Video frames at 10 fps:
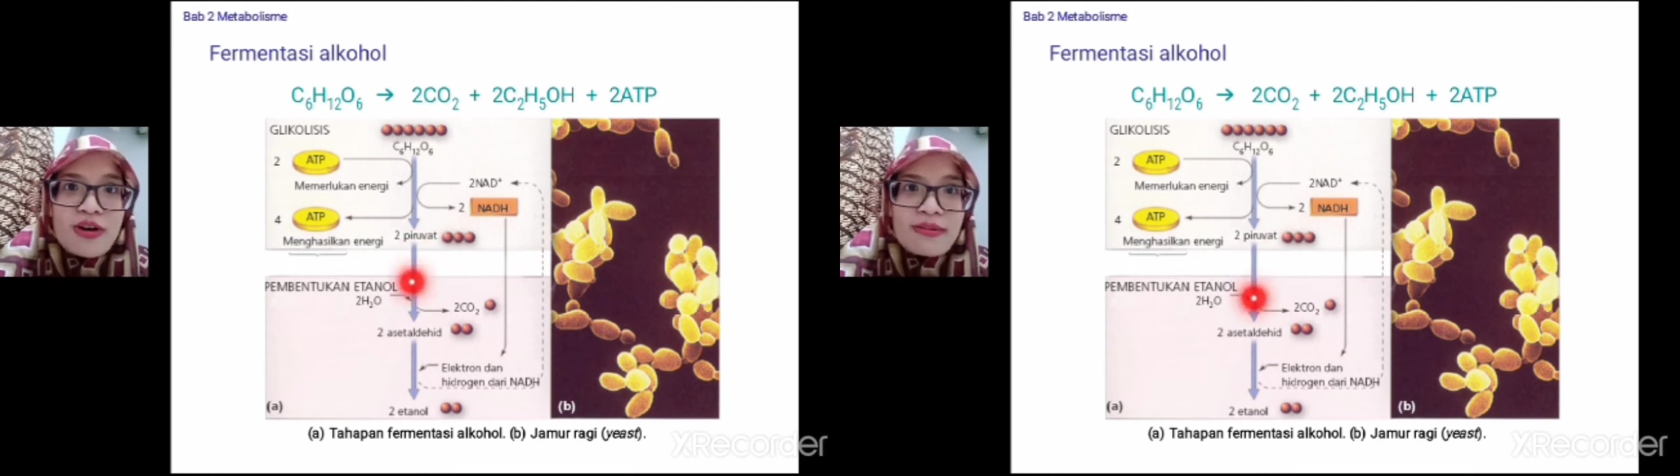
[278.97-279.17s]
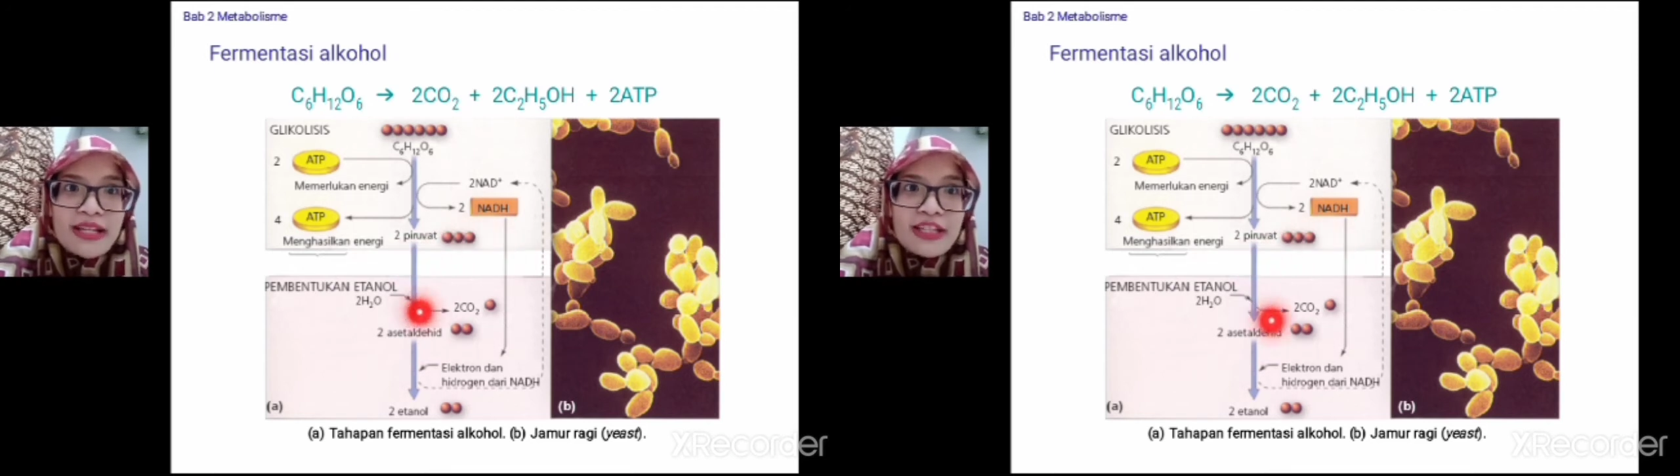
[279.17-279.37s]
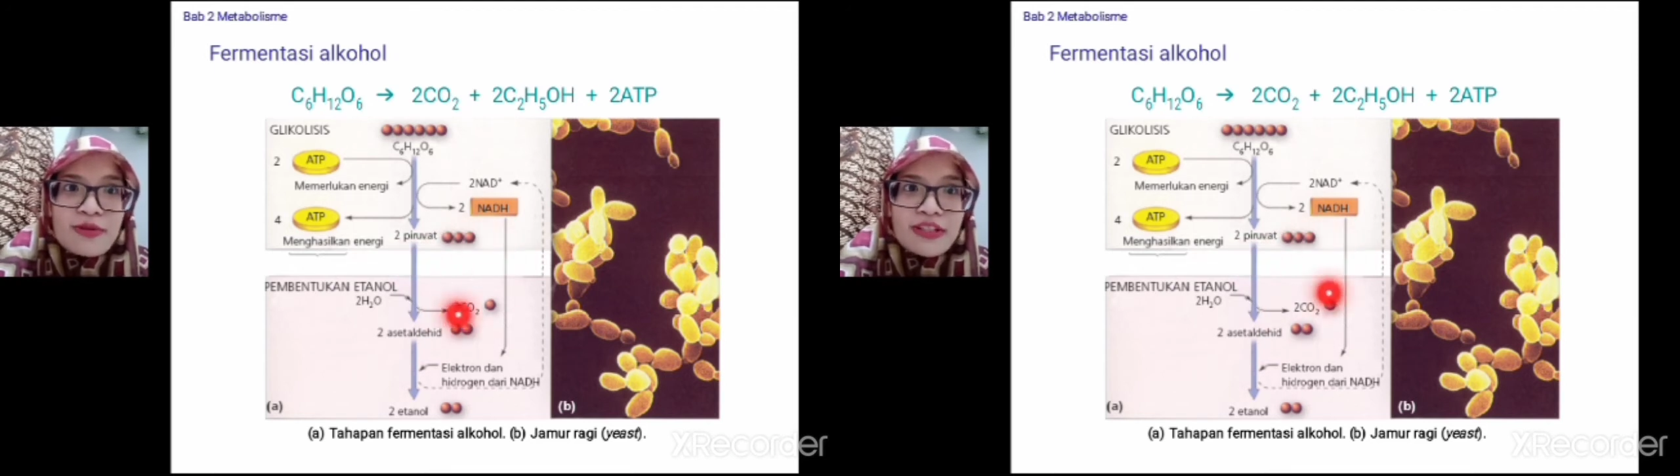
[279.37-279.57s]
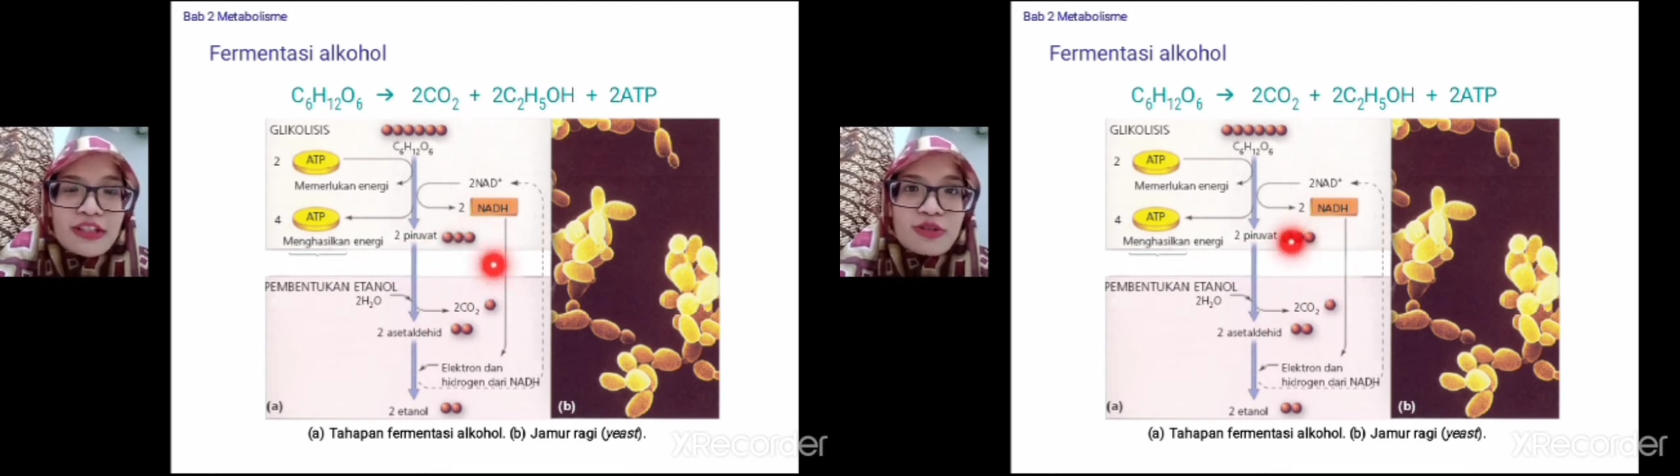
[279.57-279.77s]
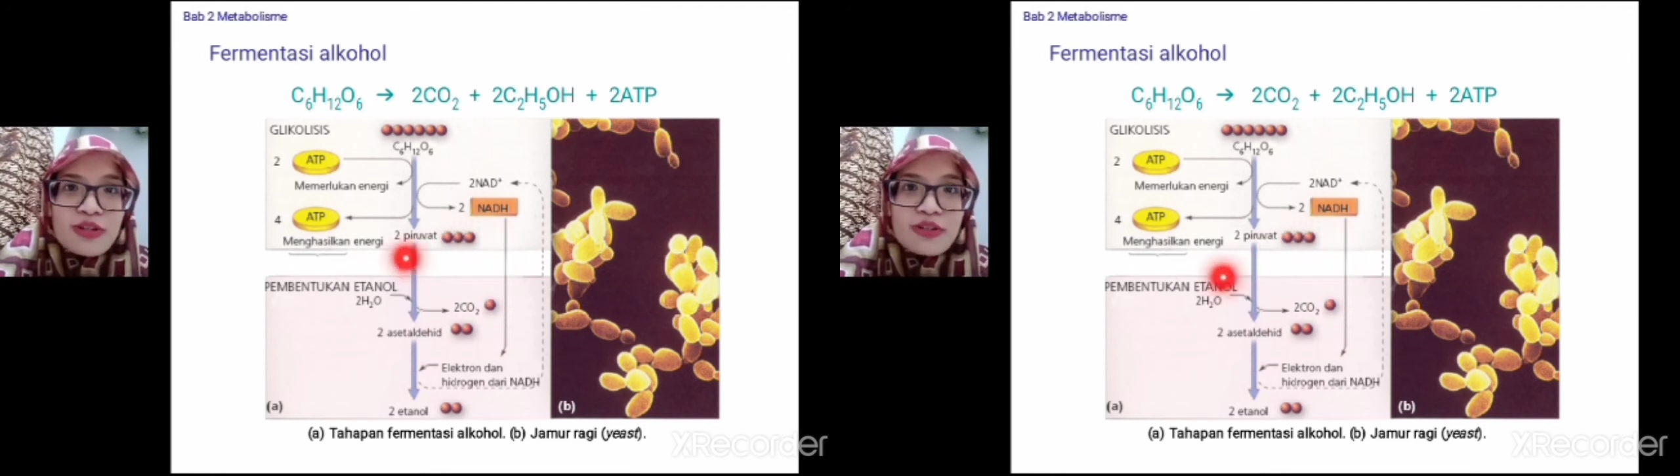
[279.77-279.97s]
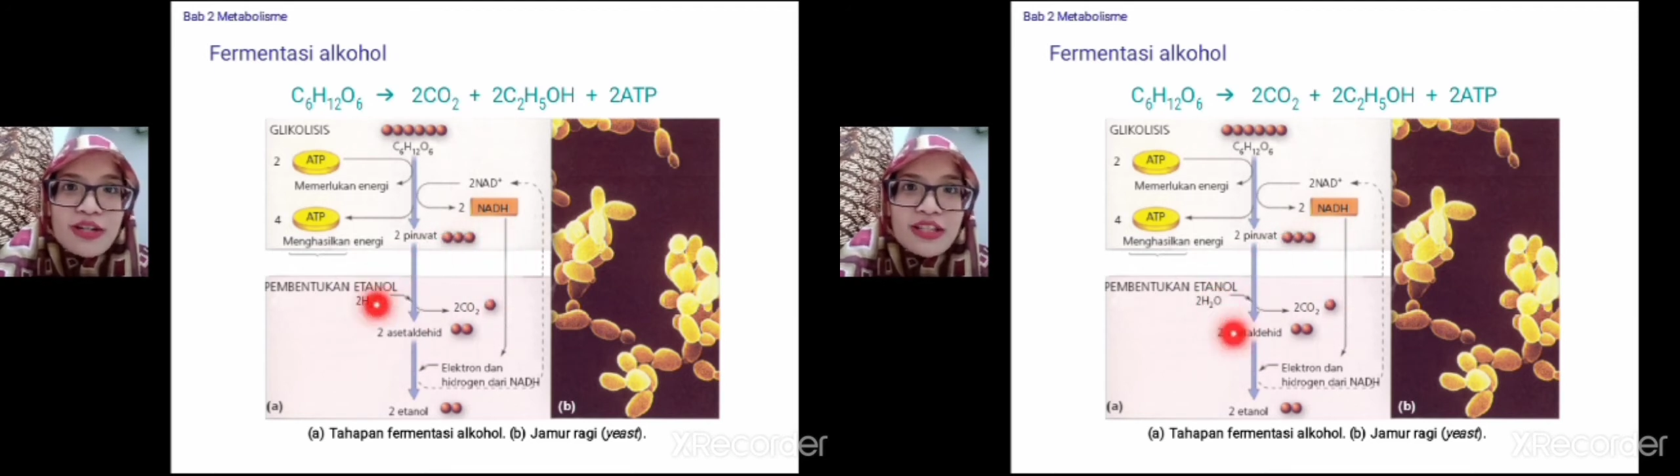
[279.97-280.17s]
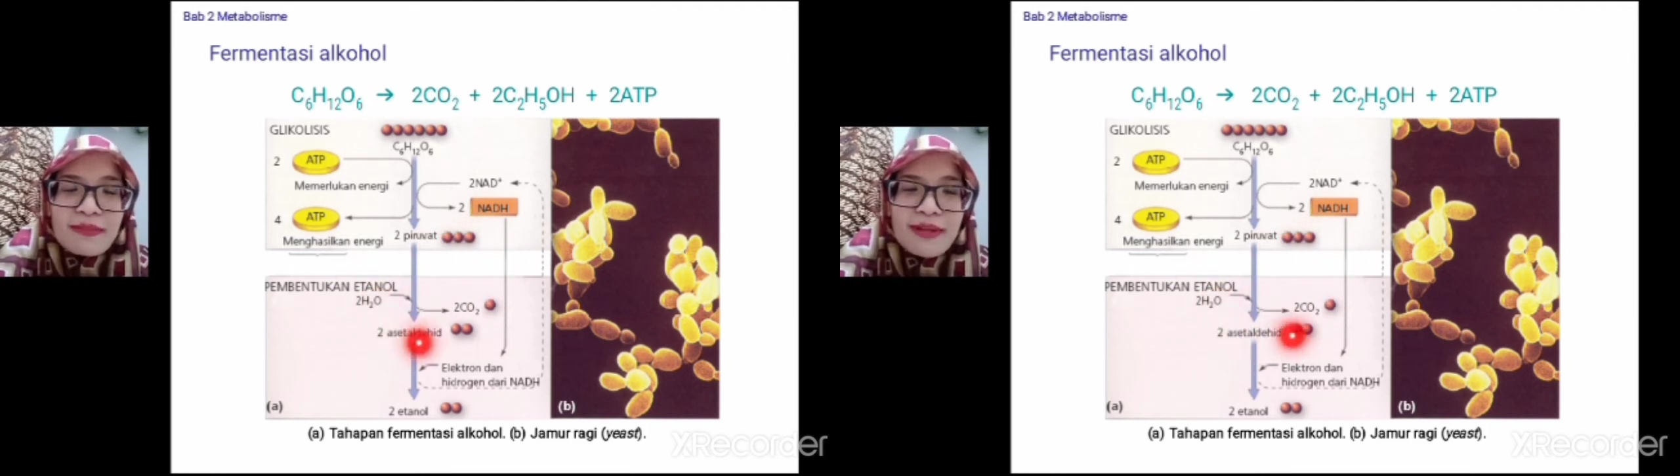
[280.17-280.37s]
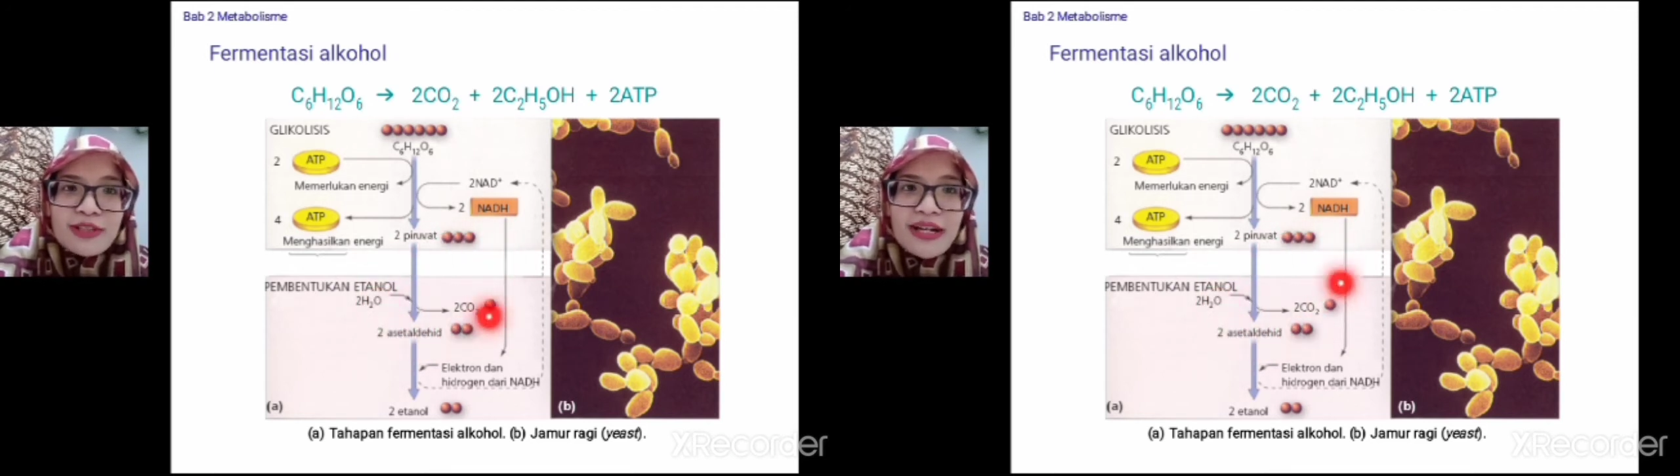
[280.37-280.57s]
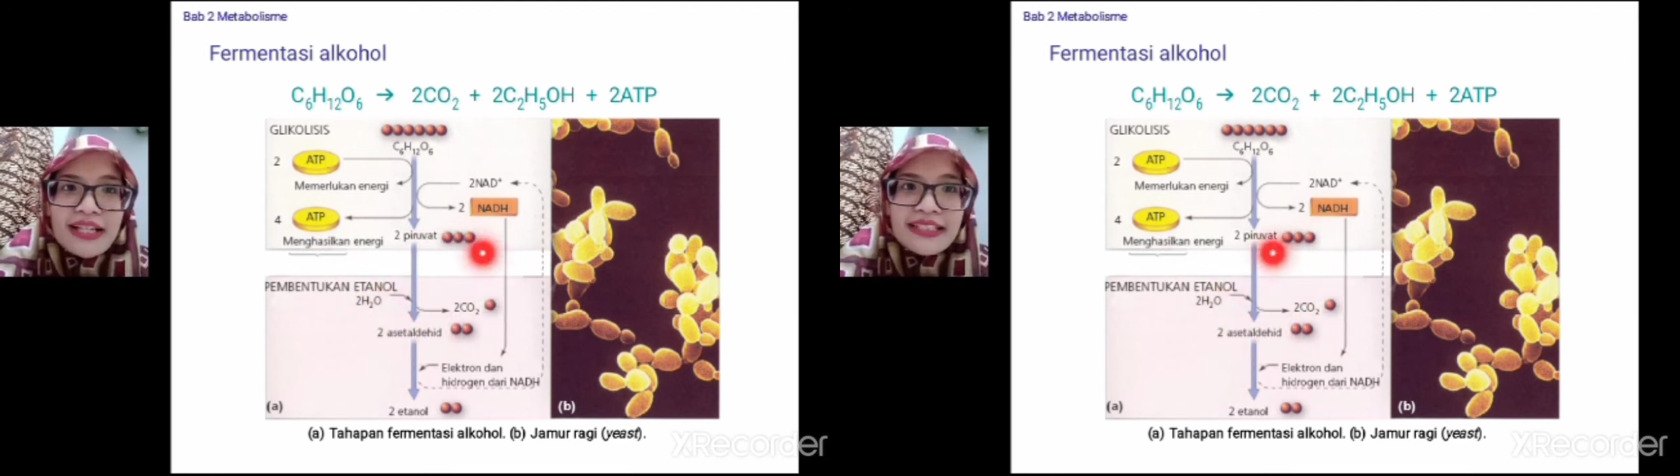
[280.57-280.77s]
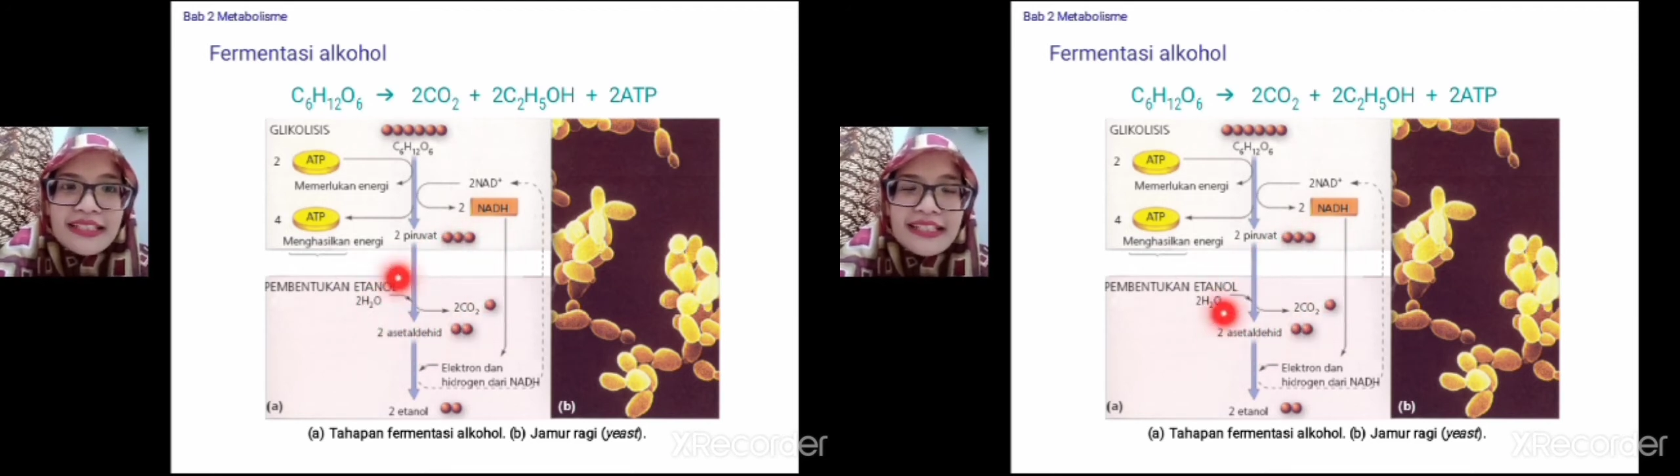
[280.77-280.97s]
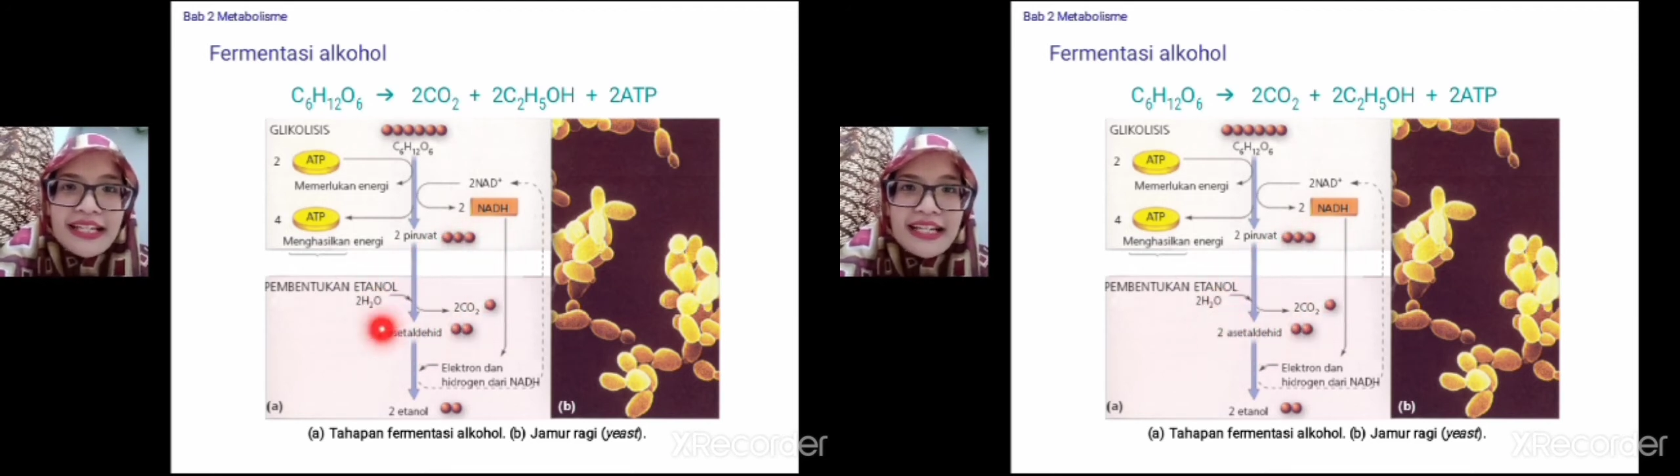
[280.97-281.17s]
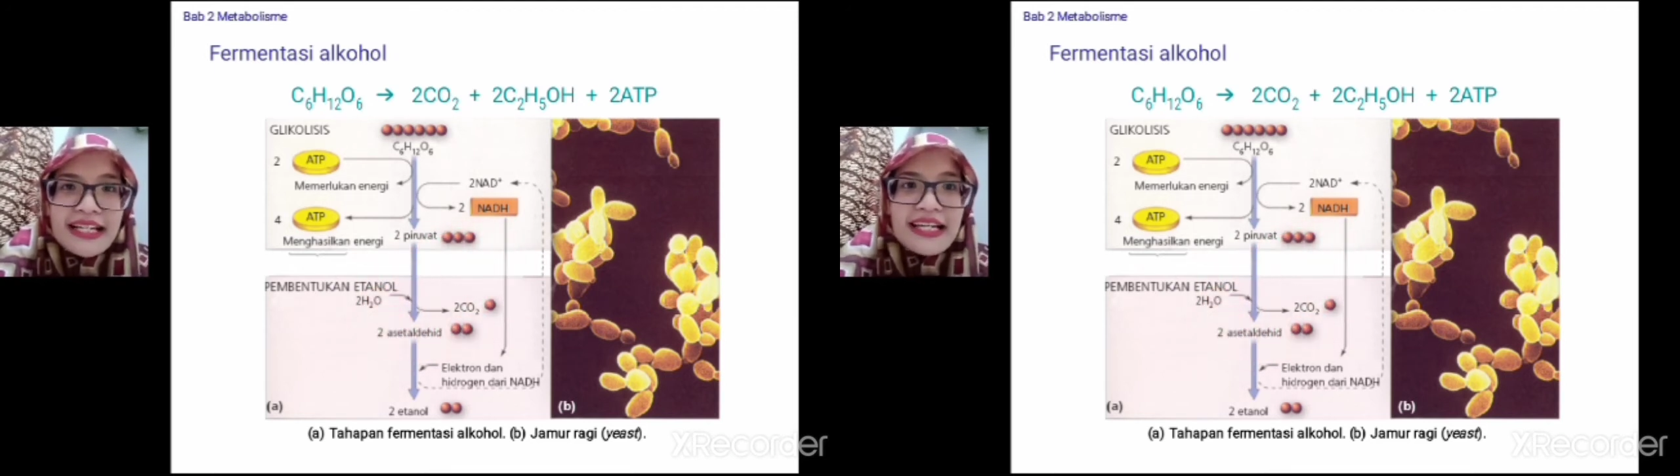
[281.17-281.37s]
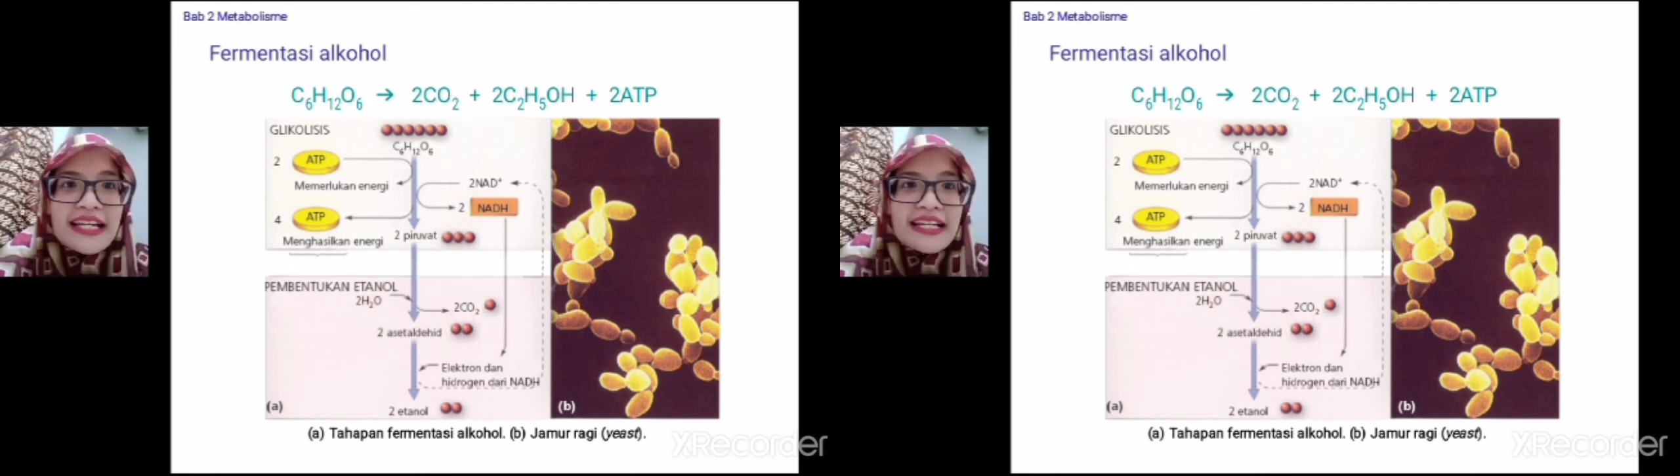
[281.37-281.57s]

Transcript: berarti 2 CO2 juga termasuk hasilnya